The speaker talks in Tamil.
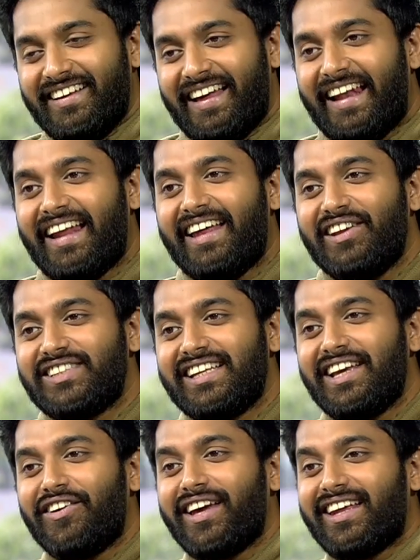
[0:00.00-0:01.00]
எல்லாரையும்
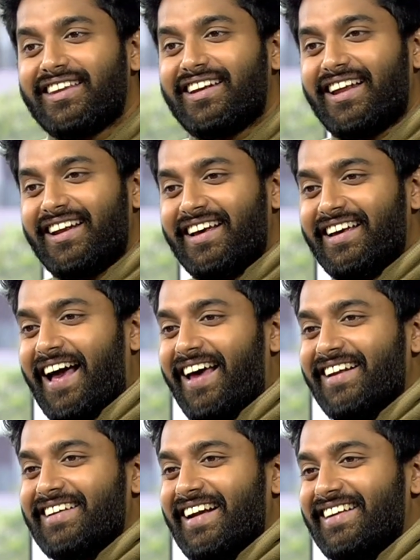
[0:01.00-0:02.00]
சிரிக்க வைக்கிறது என்ன
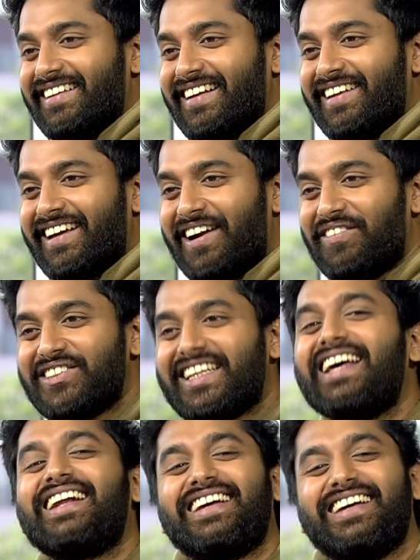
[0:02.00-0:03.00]
யாரும் எழுதுறது கன்ஃபியூஸா இருக்கு